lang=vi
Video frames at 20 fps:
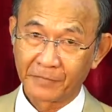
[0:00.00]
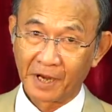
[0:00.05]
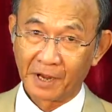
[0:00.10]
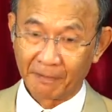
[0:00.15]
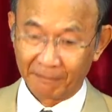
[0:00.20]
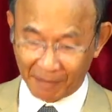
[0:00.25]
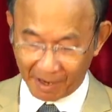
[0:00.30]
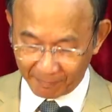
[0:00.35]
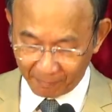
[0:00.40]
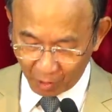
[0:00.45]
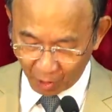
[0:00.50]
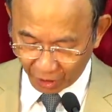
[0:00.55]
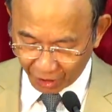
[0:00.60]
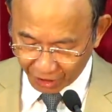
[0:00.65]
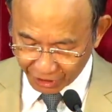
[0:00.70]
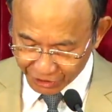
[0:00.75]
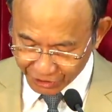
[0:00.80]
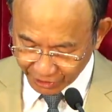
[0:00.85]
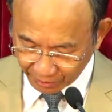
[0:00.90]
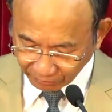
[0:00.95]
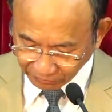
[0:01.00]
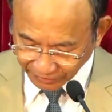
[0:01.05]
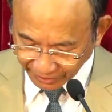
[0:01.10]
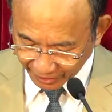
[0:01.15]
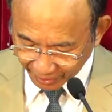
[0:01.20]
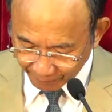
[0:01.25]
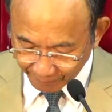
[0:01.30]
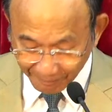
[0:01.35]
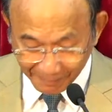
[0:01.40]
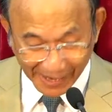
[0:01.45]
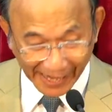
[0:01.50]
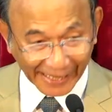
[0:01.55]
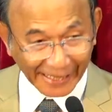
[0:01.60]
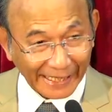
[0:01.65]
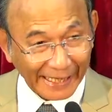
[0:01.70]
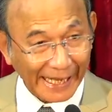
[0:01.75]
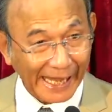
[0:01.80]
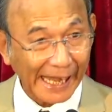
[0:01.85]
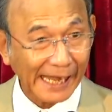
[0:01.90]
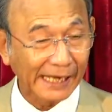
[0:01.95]
Mà một người sống theo bản
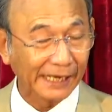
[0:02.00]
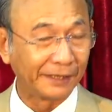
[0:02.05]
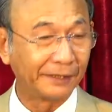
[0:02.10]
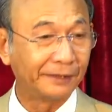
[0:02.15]
năng